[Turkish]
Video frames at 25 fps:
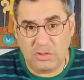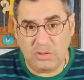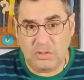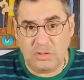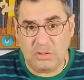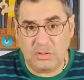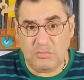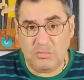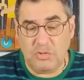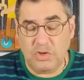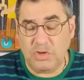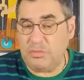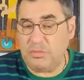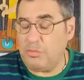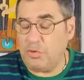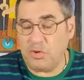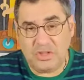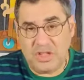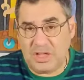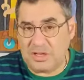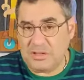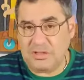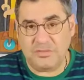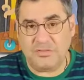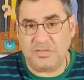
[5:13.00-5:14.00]
Böyle bir
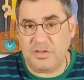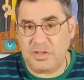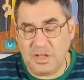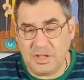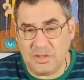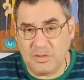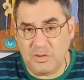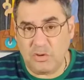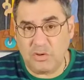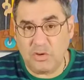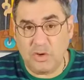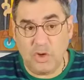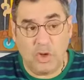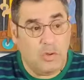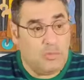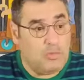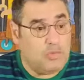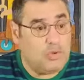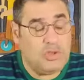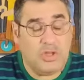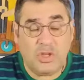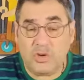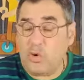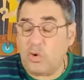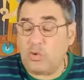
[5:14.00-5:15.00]
modernlik falan yok.
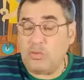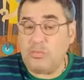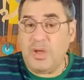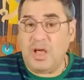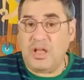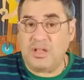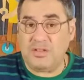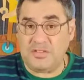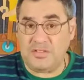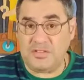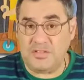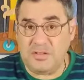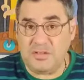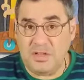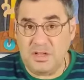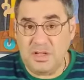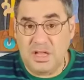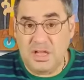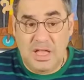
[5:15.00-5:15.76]
Bunlar olmaz.